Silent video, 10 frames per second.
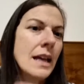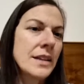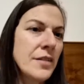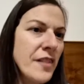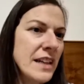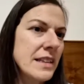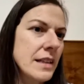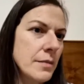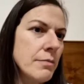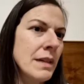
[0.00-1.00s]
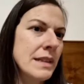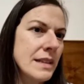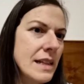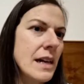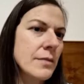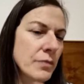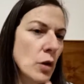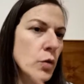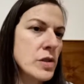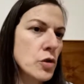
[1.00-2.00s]
Difatti, Abbiamo... Mattia,
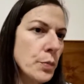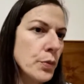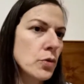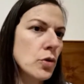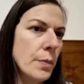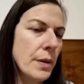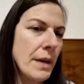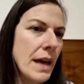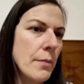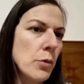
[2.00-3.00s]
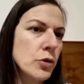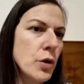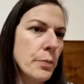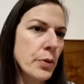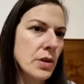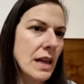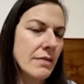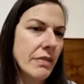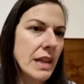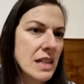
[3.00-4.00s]
questo mm. punto per me è molto
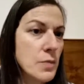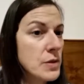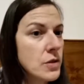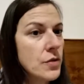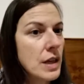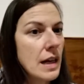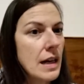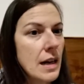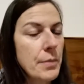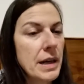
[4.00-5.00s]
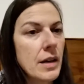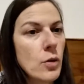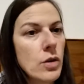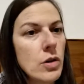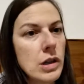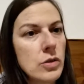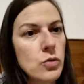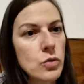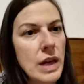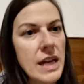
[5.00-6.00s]
importante da specificare perché quello che
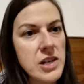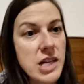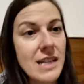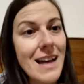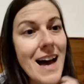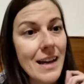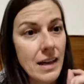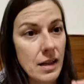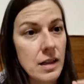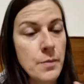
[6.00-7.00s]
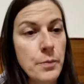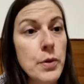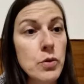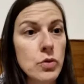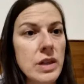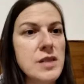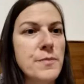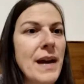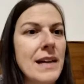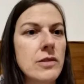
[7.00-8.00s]
tu riesci a dare in più
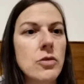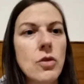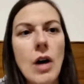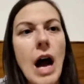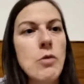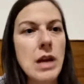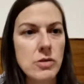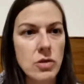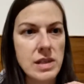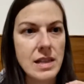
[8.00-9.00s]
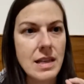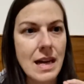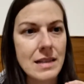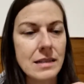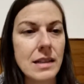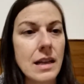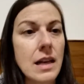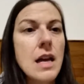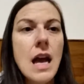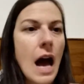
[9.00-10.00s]
rispetto a un altro insegnante,
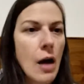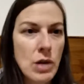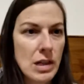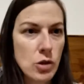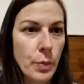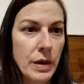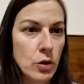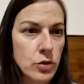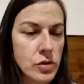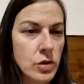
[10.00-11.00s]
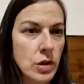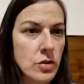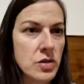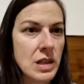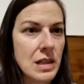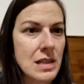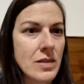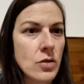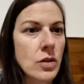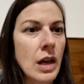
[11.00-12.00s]
a un altro percorso di
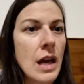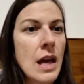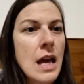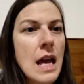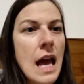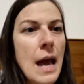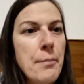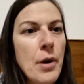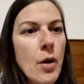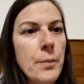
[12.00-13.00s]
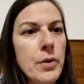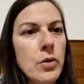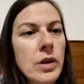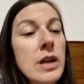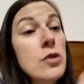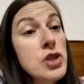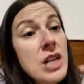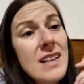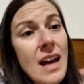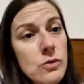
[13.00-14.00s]
inchiostrazione, è proprio il riuscire
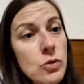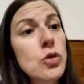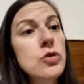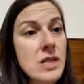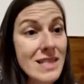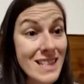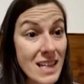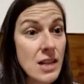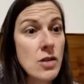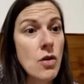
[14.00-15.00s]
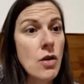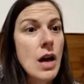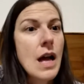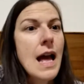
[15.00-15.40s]
a dare un consiglio